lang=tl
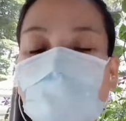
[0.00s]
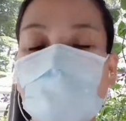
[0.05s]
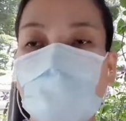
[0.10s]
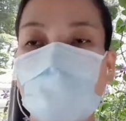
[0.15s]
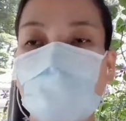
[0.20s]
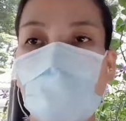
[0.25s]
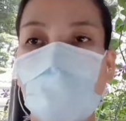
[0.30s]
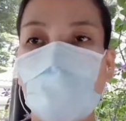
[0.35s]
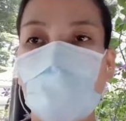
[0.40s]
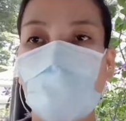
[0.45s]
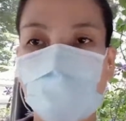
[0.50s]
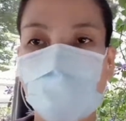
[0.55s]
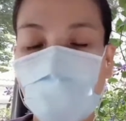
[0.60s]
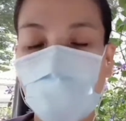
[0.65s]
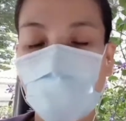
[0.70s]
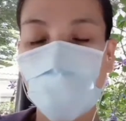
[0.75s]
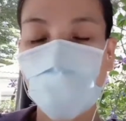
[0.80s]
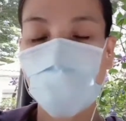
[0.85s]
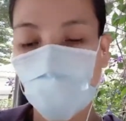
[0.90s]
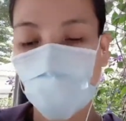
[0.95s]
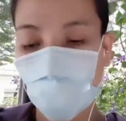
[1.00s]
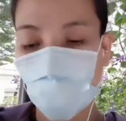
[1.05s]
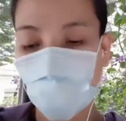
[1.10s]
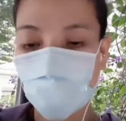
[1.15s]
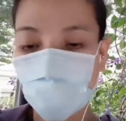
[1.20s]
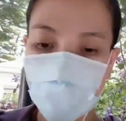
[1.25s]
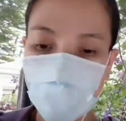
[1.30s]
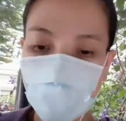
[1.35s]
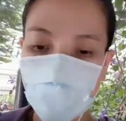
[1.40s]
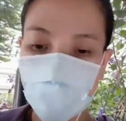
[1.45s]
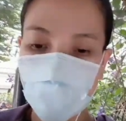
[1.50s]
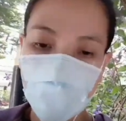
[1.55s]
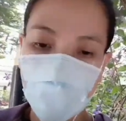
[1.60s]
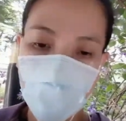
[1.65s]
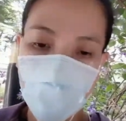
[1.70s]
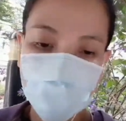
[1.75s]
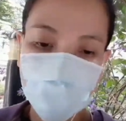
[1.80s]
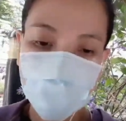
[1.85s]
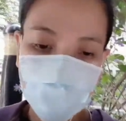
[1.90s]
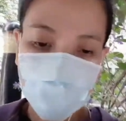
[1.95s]
na ni-request ko.
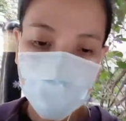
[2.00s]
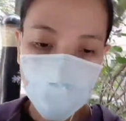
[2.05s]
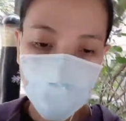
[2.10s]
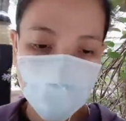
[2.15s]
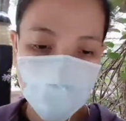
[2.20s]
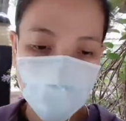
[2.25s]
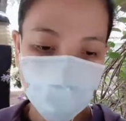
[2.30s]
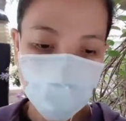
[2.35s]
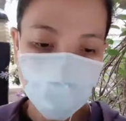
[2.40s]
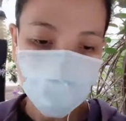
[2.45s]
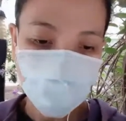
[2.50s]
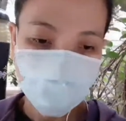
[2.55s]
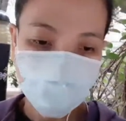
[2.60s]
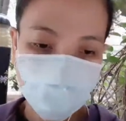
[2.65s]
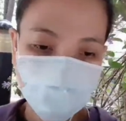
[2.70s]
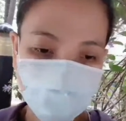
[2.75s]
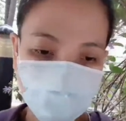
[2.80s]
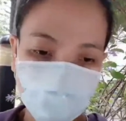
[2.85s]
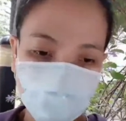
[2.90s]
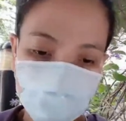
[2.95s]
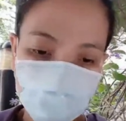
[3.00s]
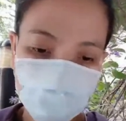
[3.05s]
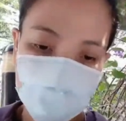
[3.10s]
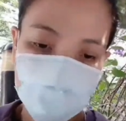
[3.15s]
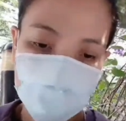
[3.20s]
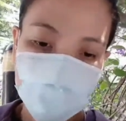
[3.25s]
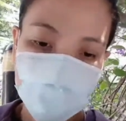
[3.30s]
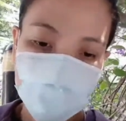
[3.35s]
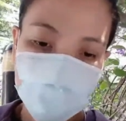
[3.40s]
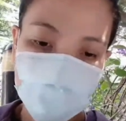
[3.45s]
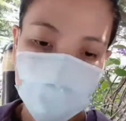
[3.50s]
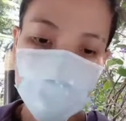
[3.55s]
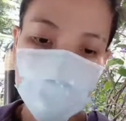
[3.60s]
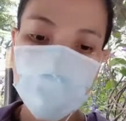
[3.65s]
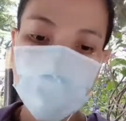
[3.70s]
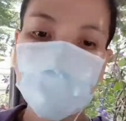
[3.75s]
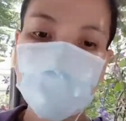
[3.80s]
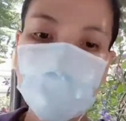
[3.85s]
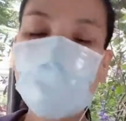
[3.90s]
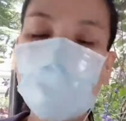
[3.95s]
And then,
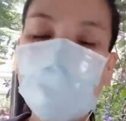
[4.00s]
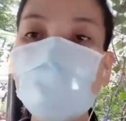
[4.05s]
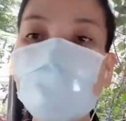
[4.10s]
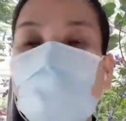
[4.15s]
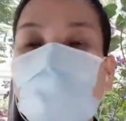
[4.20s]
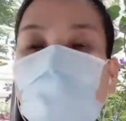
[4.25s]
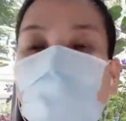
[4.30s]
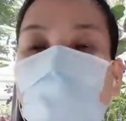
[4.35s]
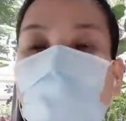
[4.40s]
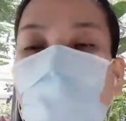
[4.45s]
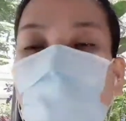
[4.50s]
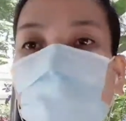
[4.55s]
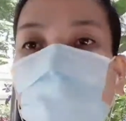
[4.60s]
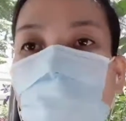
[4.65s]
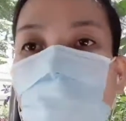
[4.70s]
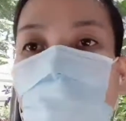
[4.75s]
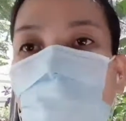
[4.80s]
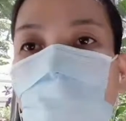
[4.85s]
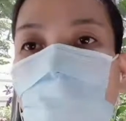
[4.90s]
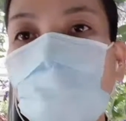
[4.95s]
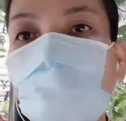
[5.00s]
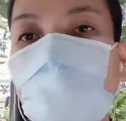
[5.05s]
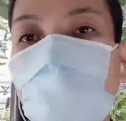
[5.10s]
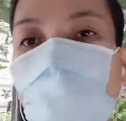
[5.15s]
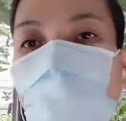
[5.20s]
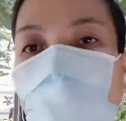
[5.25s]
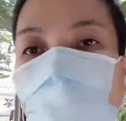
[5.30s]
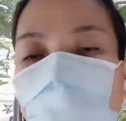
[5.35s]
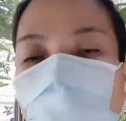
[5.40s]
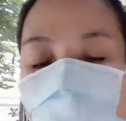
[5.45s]
number 4 tips po,